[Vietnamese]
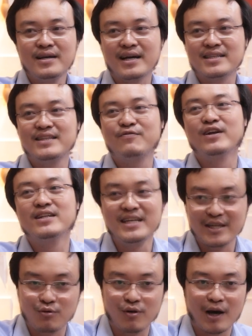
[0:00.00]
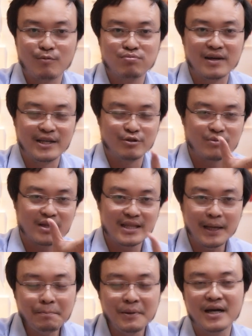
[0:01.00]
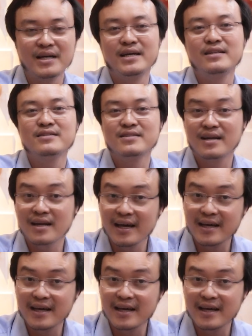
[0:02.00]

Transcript: cái phần thịt của long để chúng ta tiếp địa khí từ dưới đất